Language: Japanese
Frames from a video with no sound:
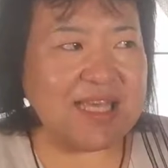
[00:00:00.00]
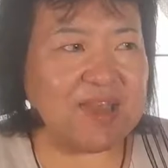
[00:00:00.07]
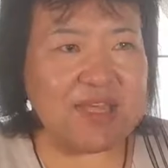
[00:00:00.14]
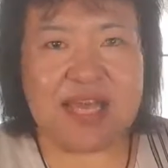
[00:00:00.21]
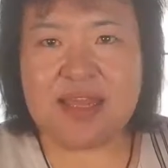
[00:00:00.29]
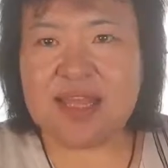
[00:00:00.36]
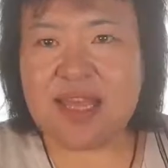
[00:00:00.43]

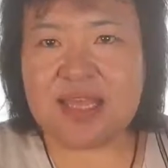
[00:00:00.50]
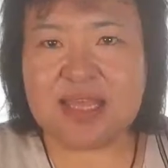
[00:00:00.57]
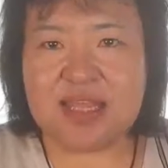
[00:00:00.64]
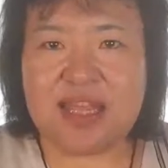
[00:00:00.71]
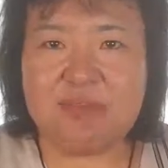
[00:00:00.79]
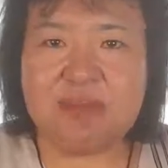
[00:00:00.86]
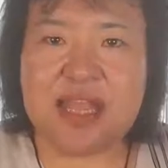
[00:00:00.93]
実現したい、
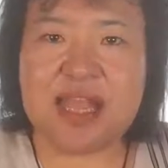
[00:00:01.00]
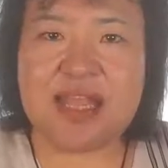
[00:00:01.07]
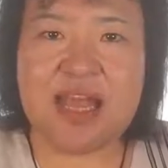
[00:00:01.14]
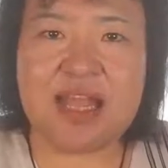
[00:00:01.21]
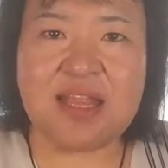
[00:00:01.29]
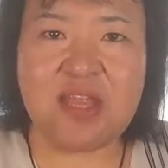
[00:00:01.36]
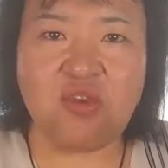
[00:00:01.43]
してみたい
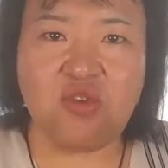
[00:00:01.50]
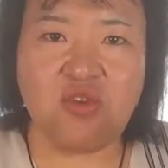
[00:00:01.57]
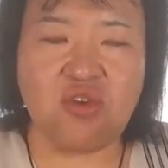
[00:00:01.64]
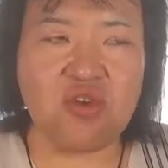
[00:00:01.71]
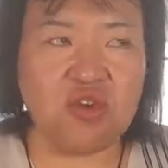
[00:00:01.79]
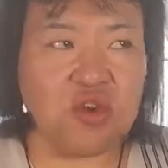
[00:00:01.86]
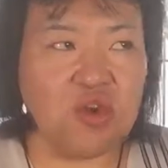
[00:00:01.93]
なって
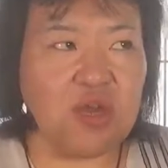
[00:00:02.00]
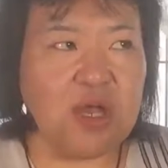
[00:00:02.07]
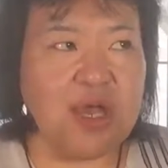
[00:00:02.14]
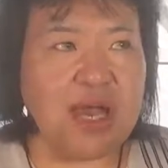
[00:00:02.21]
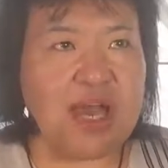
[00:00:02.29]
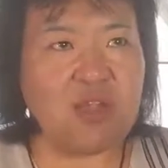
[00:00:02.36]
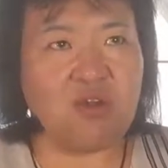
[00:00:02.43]
いう、
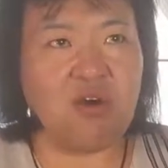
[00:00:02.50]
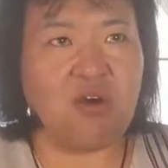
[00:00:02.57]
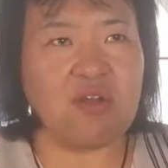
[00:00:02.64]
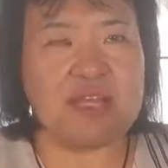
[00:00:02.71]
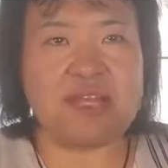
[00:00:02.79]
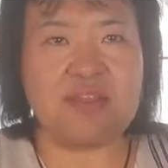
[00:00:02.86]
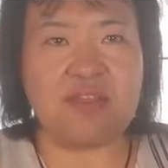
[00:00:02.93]
あ
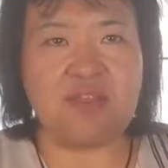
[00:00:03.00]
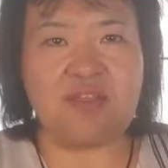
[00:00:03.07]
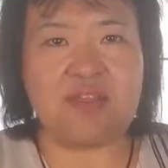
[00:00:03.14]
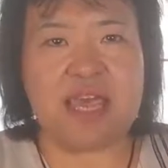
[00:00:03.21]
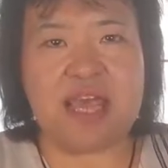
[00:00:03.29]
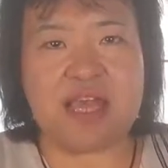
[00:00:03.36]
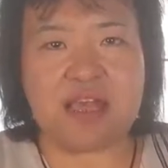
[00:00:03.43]
の、実
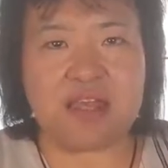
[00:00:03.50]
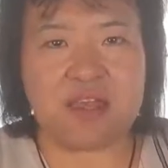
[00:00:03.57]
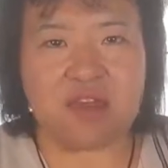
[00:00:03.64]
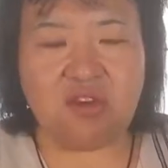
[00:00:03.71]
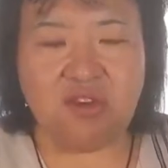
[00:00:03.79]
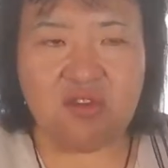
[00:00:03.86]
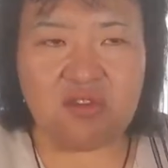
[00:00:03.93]
現
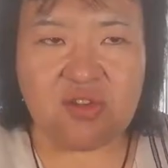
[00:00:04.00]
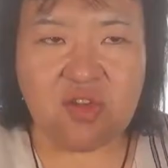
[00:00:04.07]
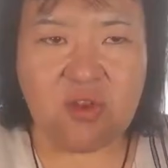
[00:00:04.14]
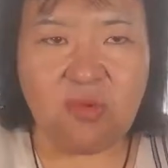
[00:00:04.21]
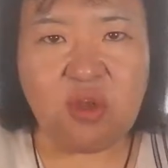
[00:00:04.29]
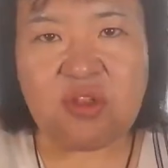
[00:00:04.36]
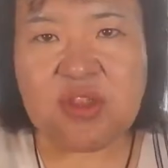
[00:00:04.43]
しようと
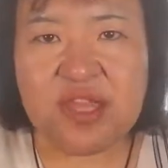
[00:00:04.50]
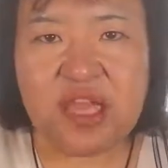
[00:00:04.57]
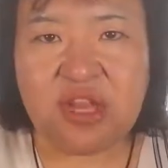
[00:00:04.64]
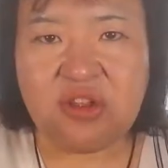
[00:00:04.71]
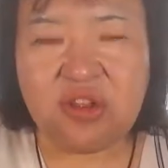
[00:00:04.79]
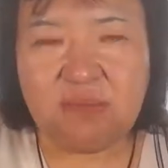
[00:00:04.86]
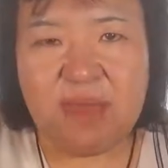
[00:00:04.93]
思って
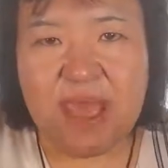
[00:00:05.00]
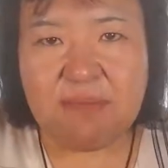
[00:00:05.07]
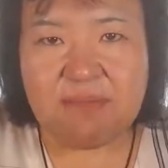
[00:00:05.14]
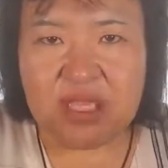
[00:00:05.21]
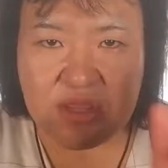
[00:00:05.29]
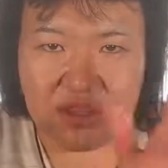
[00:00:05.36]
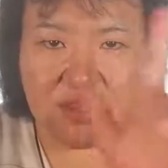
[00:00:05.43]
る夢
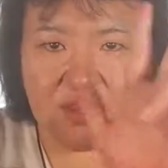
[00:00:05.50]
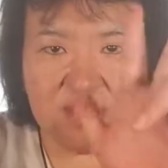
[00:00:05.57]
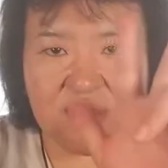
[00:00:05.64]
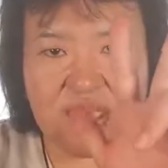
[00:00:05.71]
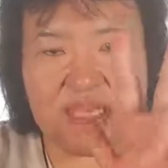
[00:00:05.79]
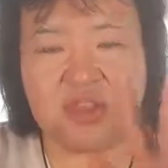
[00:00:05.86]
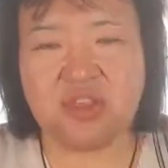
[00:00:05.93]
三つ
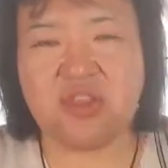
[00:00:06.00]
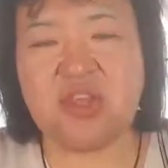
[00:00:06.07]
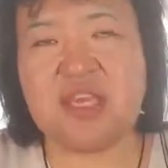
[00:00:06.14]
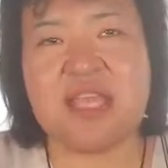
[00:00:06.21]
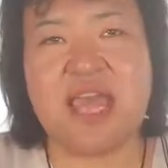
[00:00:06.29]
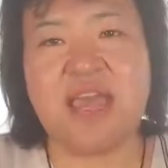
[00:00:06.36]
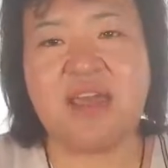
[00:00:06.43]
につ
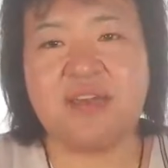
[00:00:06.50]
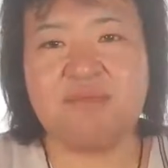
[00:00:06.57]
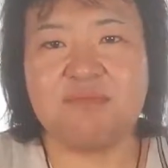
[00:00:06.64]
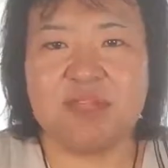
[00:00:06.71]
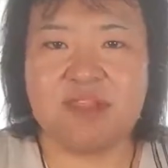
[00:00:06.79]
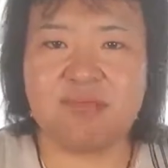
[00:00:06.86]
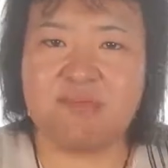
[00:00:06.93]
いて、
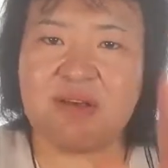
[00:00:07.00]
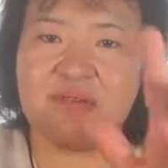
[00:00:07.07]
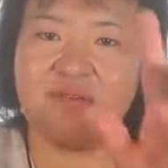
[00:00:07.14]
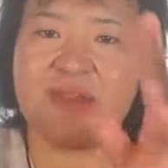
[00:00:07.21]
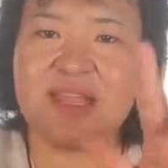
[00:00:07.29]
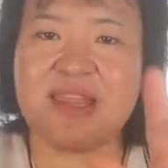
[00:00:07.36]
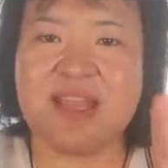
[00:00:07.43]
まあ
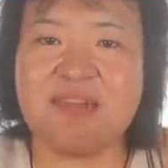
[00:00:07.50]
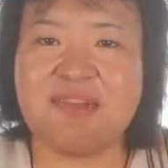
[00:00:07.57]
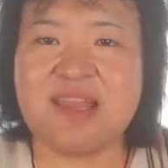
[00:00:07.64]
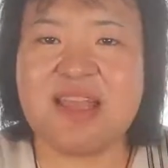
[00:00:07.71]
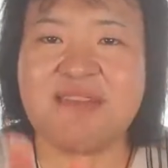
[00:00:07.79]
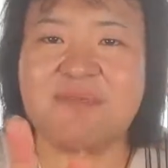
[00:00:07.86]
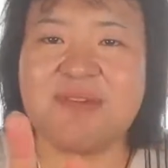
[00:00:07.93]
ごめんなさい、
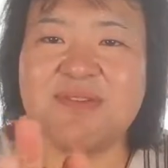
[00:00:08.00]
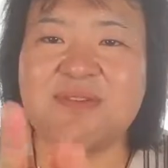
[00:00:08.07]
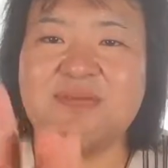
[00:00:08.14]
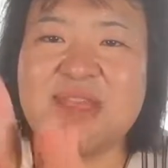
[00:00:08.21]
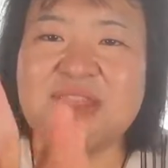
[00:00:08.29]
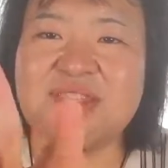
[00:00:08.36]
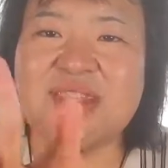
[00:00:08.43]
私ね、
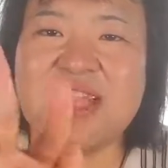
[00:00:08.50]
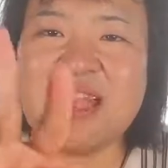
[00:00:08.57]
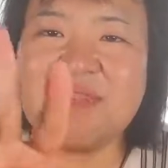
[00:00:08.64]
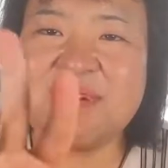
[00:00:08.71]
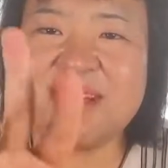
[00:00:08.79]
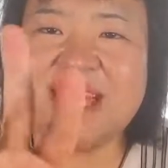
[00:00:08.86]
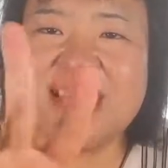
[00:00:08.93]
三つってね、
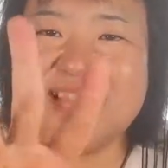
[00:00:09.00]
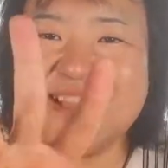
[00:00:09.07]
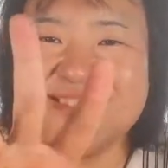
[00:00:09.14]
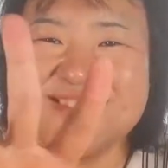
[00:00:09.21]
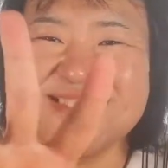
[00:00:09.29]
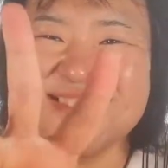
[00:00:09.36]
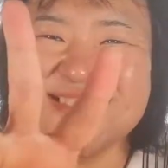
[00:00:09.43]
うまくできない。